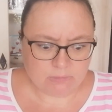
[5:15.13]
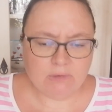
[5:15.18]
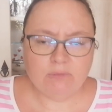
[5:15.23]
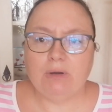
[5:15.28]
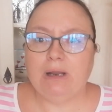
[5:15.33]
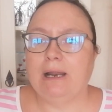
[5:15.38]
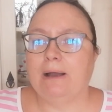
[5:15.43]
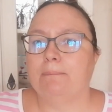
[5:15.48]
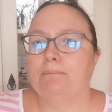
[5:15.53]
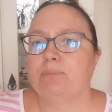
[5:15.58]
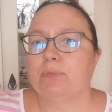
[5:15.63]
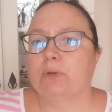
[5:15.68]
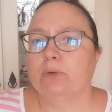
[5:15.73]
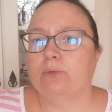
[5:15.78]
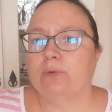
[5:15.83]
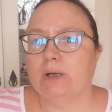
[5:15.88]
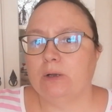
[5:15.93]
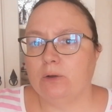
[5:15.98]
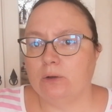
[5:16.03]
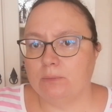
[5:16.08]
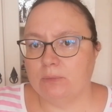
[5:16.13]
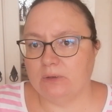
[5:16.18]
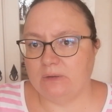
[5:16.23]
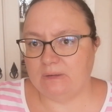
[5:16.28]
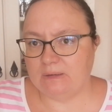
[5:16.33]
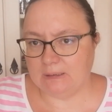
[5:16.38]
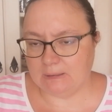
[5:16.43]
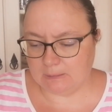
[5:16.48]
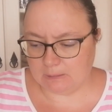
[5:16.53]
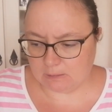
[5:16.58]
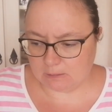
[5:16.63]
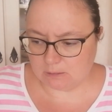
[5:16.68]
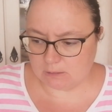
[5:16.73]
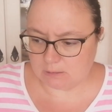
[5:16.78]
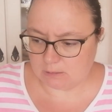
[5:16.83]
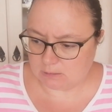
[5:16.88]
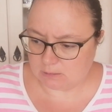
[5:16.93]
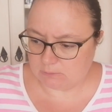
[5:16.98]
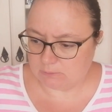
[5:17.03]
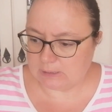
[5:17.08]
Enfin voilà, on va commencer.
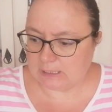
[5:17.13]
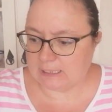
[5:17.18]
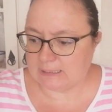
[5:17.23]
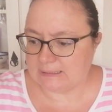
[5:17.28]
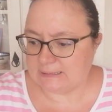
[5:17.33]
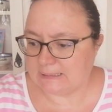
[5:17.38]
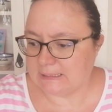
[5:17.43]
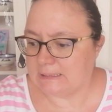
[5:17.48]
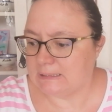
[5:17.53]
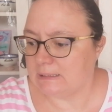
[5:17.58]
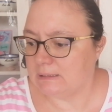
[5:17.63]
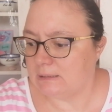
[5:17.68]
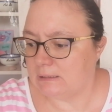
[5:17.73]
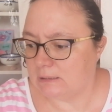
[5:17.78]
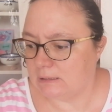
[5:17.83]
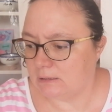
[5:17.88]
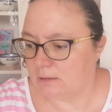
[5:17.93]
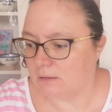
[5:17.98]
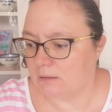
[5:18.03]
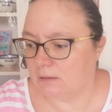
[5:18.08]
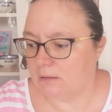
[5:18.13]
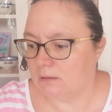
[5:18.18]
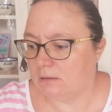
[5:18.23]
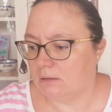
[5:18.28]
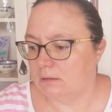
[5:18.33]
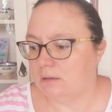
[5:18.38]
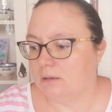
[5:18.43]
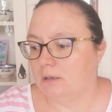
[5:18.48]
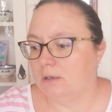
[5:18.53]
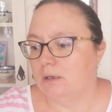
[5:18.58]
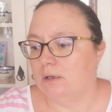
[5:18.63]
Euh, voilà, ça c'était euh,